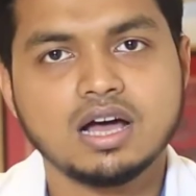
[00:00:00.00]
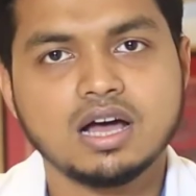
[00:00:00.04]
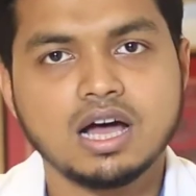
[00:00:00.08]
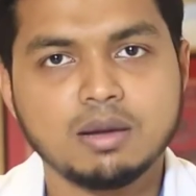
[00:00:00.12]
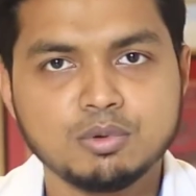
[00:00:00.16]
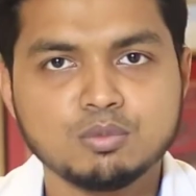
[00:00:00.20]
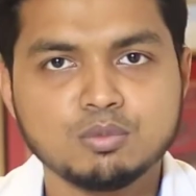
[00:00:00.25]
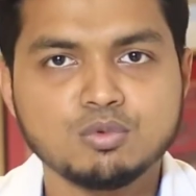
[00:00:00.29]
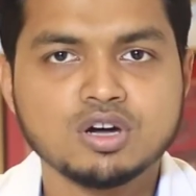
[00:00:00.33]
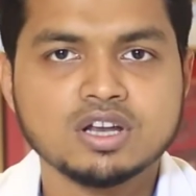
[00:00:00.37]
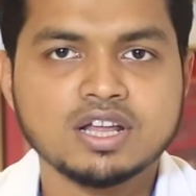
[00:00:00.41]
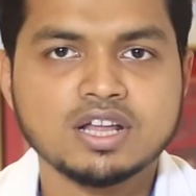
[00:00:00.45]

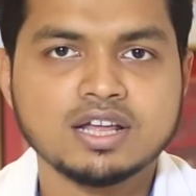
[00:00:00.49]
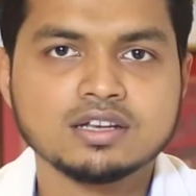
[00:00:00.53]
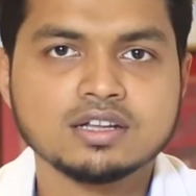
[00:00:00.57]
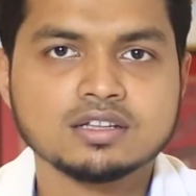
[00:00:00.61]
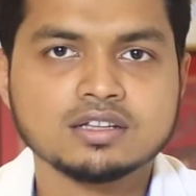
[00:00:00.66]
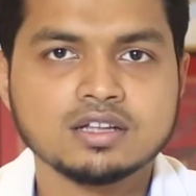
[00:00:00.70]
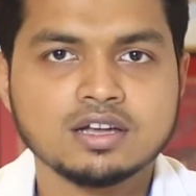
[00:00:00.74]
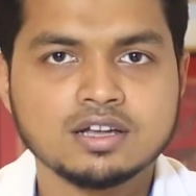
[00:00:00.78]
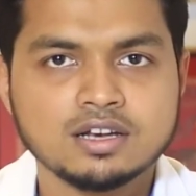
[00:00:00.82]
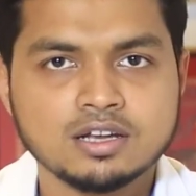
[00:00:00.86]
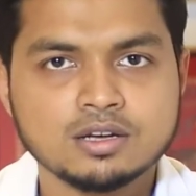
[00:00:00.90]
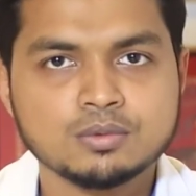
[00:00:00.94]
আমি মহান
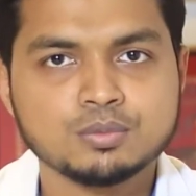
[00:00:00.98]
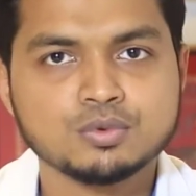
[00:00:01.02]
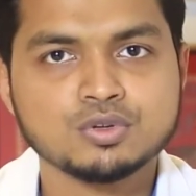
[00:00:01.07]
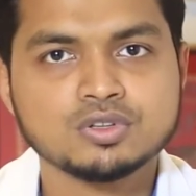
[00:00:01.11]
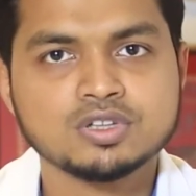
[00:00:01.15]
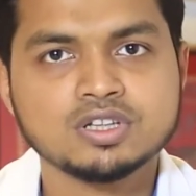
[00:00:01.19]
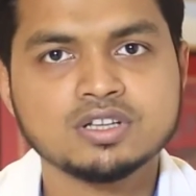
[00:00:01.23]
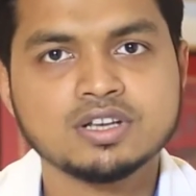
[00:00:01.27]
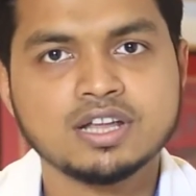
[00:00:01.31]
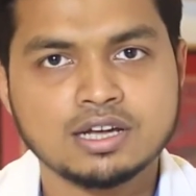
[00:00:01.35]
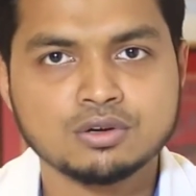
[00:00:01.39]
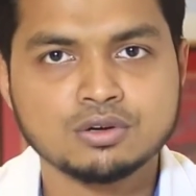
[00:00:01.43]
আল্লাহ তাল্লার
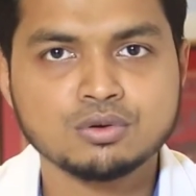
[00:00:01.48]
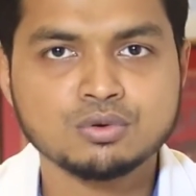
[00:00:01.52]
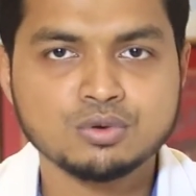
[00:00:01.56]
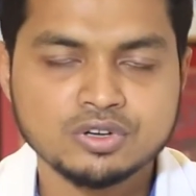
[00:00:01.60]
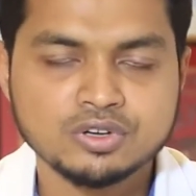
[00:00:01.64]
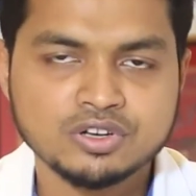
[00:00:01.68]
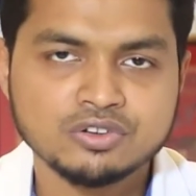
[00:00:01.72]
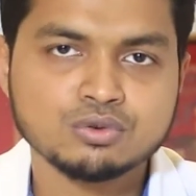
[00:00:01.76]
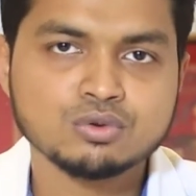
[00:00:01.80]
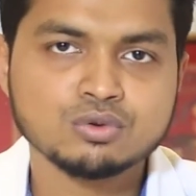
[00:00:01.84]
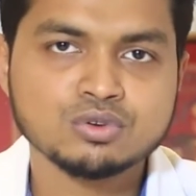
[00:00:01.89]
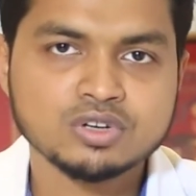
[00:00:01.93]
প্রতি লাখো
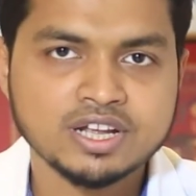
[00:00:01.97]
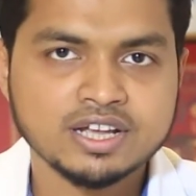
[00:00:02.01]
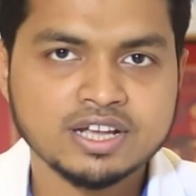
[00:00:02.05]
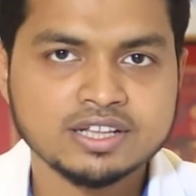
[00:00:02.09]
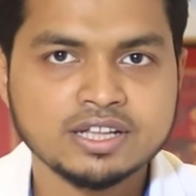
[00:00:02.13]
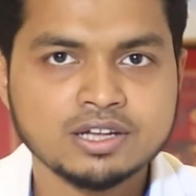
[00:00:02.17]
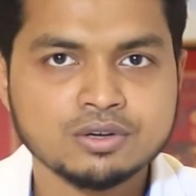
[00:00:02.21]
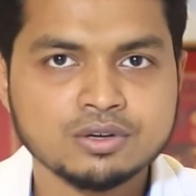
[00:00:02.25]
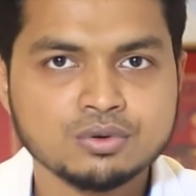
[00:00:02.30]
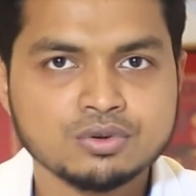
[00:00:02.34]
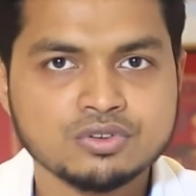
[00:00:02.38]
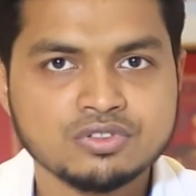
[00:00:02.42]
কোটি শুক্রিয়া
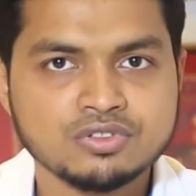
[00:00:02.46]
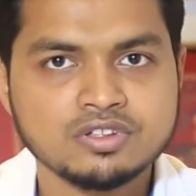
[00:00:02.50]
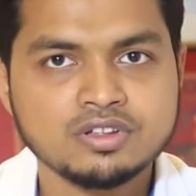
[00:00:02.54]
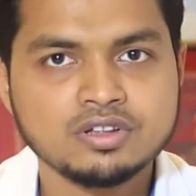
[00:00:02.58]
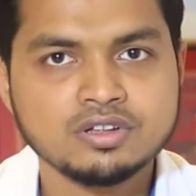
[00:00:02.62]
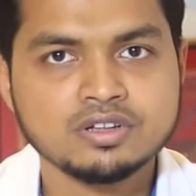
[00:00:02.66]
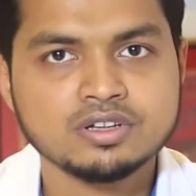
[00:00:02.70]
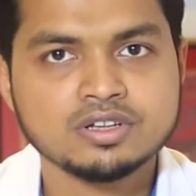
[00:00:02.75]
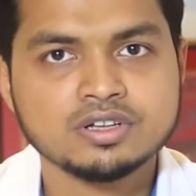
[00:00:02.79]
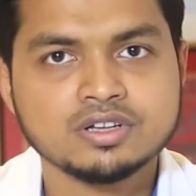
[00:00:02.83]
আদায় করছি